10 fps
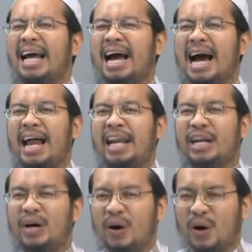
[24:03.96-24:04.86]
การ
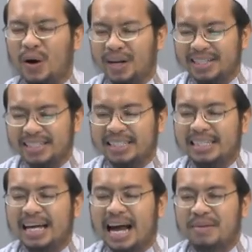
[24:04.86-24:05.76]
นอน
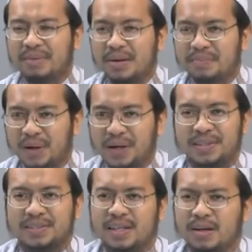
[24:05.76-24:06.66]
คือการพักผ่อน
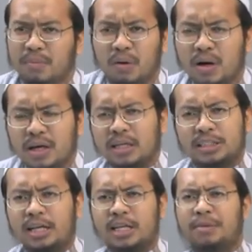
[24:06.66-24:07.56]
บอกว่า
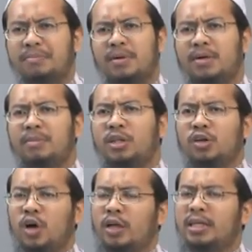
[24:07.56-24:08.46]
ฉันเนี่ยไม่ต้อ
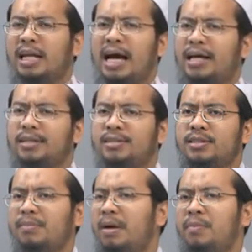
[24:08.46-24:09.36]
งนอนก็ได้
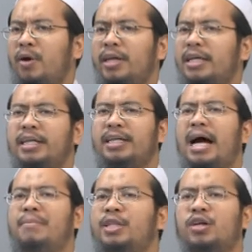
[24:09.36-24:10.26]
ฉันพักผ่อนอย่างอื่น
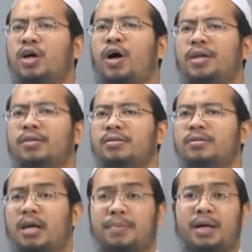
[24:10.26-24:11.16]
ได้ไม่ต้องนอน
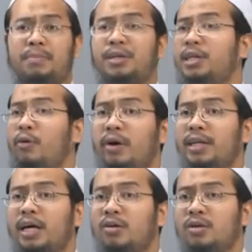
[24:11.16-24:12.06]
ได้ไหมฮะไปเที่ยวอย่า
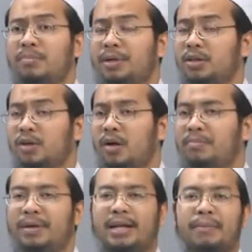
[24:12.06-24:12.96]
งเดียวไม่ต้องนอน
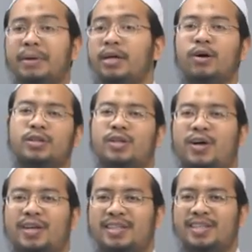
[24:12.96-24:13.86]
ไม่ได้ ไปเที่ยวก็ต้องน
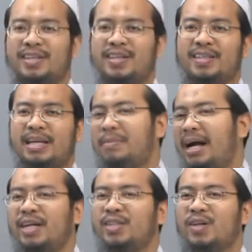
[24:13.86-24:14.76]
อนทำ
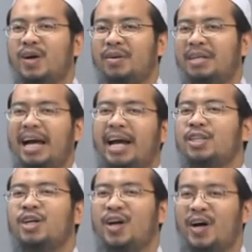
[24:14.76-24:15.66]
งานก็ต้องนอนยังไงก็
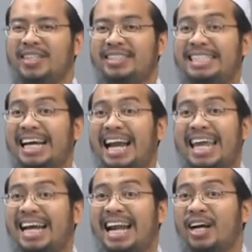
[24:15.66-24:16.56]
ต้องนอน อย่างไร
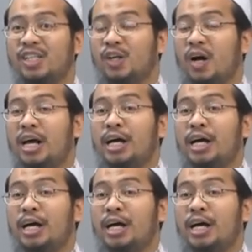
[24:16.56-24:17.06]
อย่างไรก็ต้องนอน